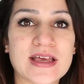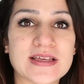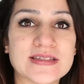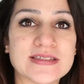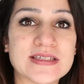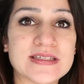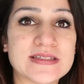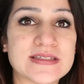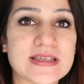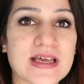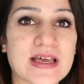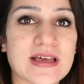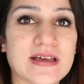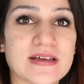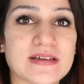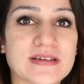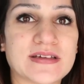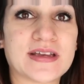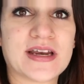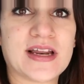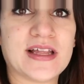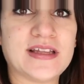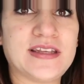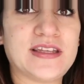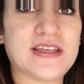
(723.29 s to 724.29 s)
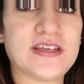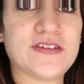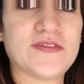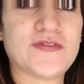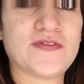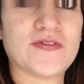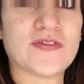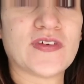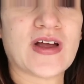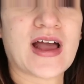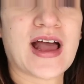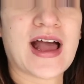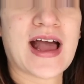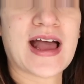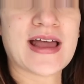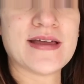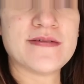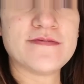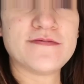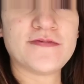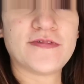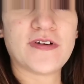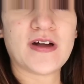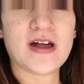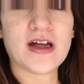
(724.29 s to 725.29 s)
Sie ist relativ
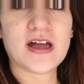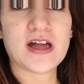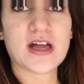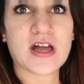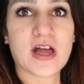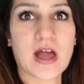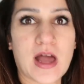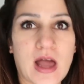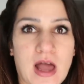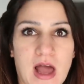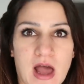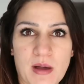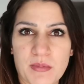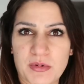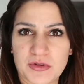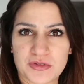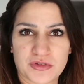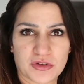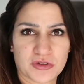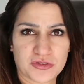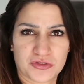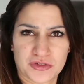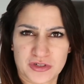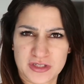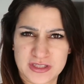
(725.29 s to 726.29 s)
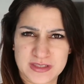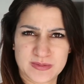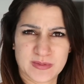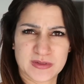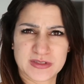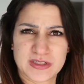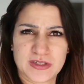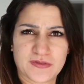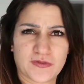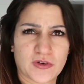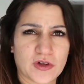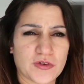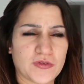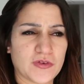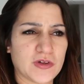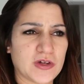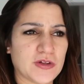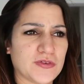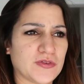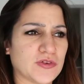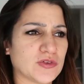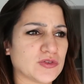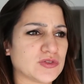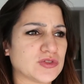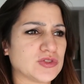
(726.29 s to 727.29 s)
einfach, aber dort trotzdem hat sie voll
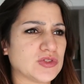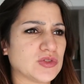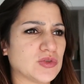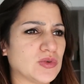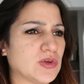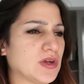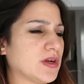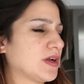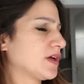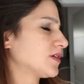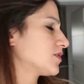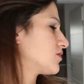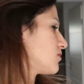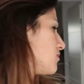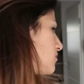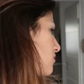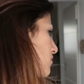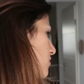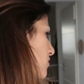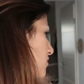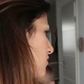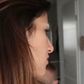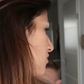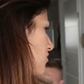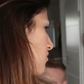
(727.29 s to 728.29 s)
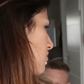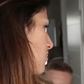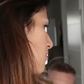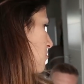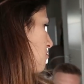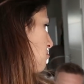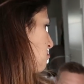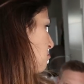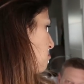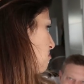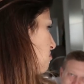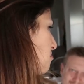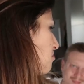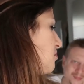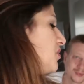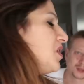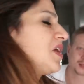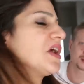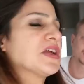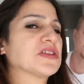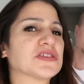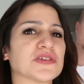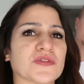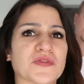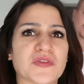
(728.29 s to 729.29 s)
viele Funktionen. Also
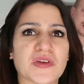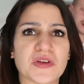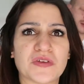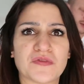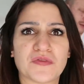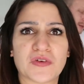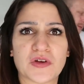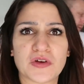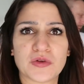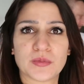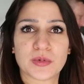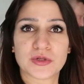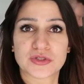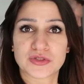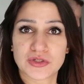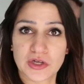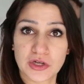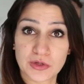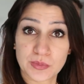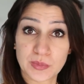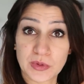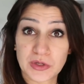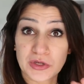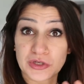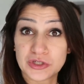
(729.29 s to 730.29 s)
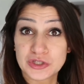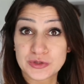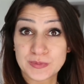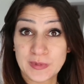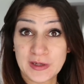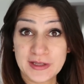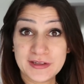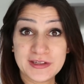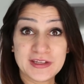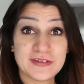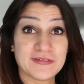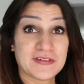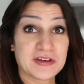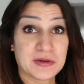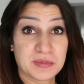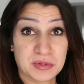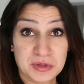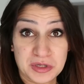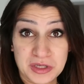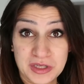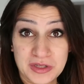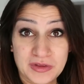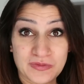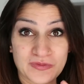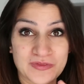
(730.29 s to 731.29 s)
mich hat es auf jeden Fall überzeugt. Bin gespannt. Ich werde
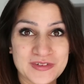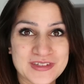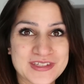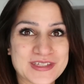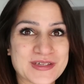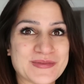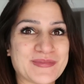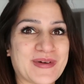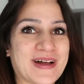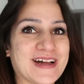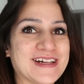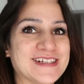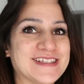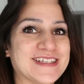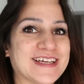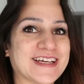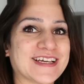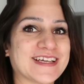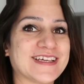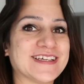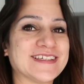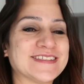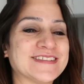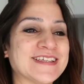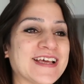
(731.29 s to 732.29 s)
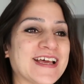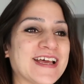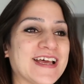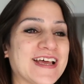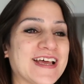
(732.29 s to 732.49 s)
berichten, wie sie im Alltag ist.